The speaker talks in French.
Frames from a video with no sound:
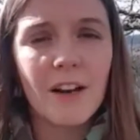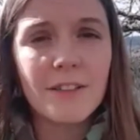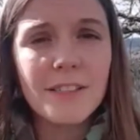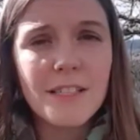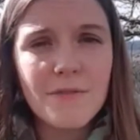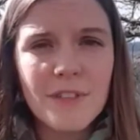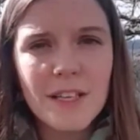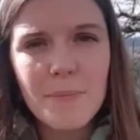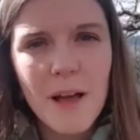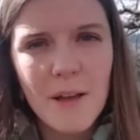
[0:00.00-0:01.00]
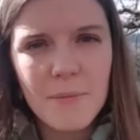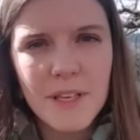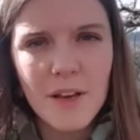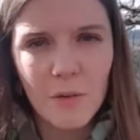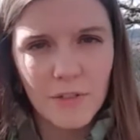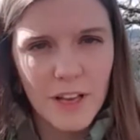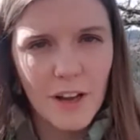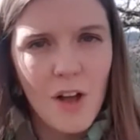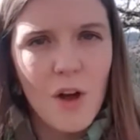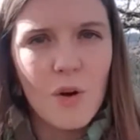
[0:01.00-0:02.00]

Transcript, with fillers: Alors si vous n'êtes pas habillé en vert